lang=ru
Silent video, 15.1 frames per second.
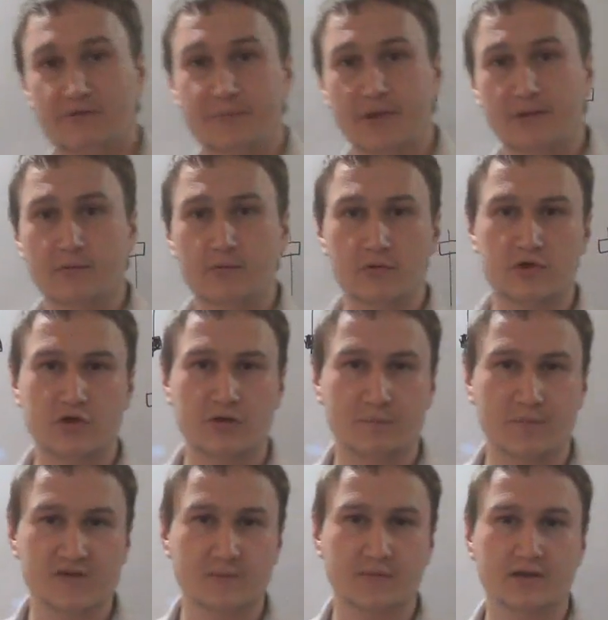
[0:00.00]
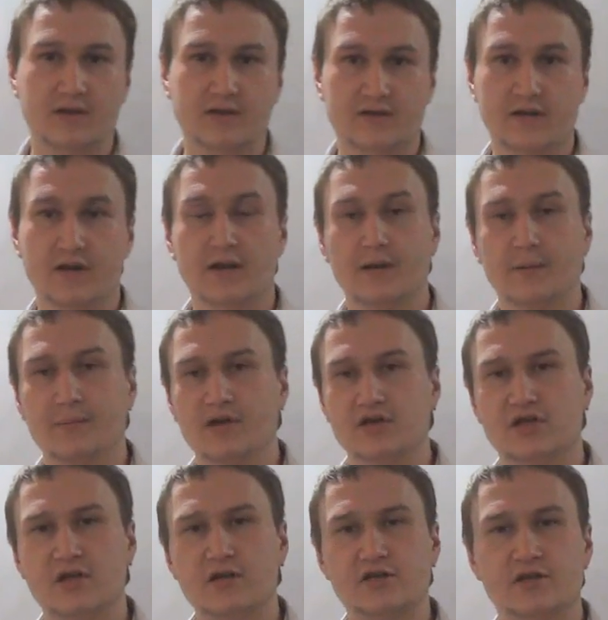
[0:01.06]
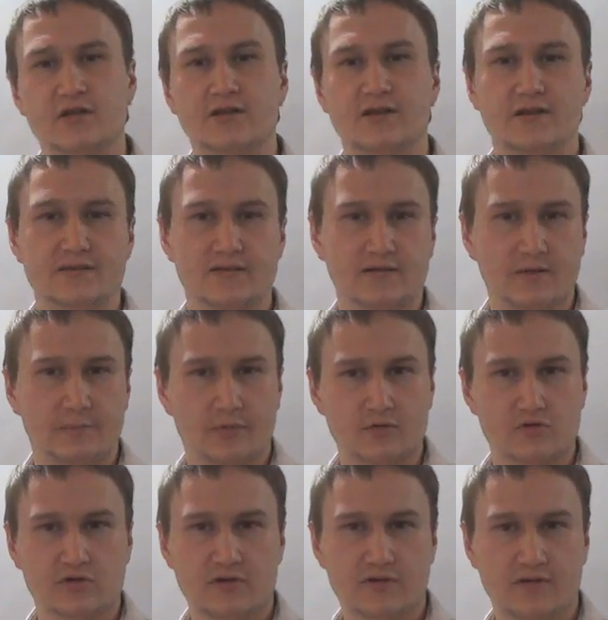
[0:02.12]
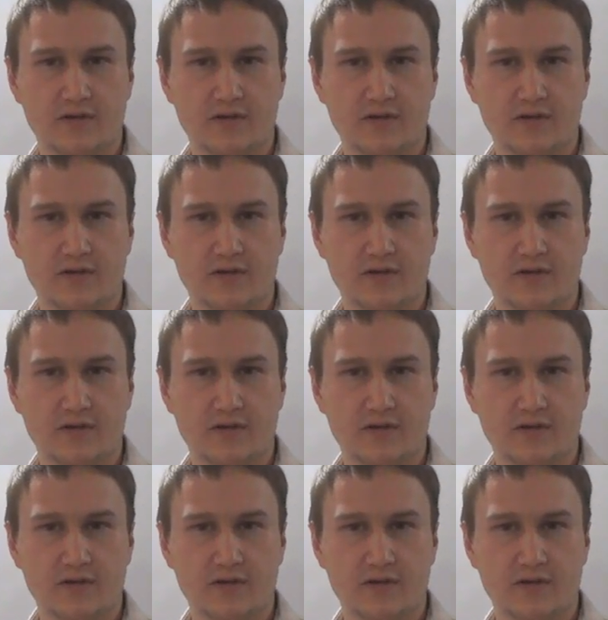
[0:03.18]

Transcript: в первую очередь посмотреть ближайшие несколько прошлых